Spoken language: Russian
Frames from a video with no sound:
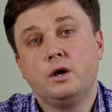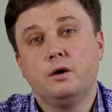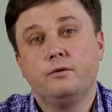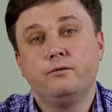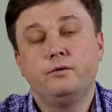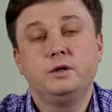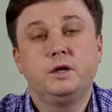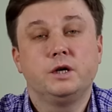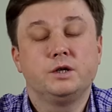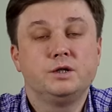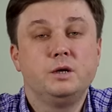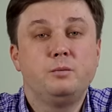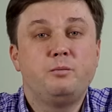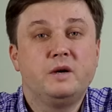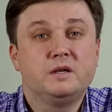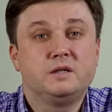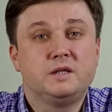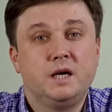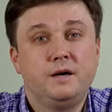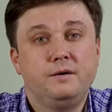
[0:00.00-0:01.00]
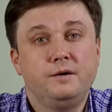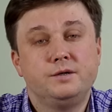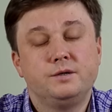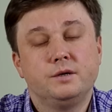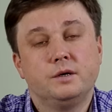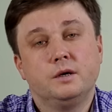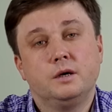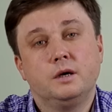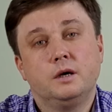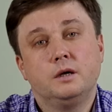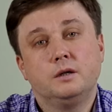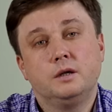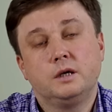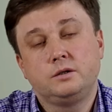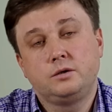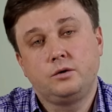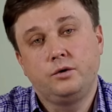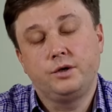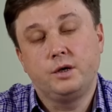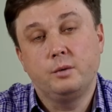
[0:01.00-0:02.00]
вы должны поставить э,
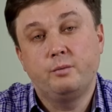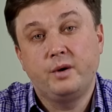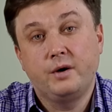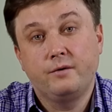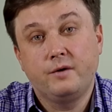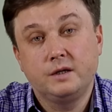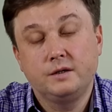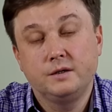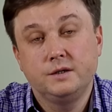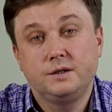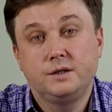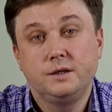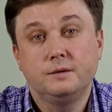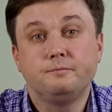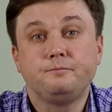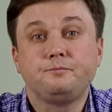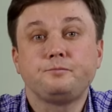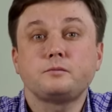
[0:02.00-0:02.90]
настройки приватности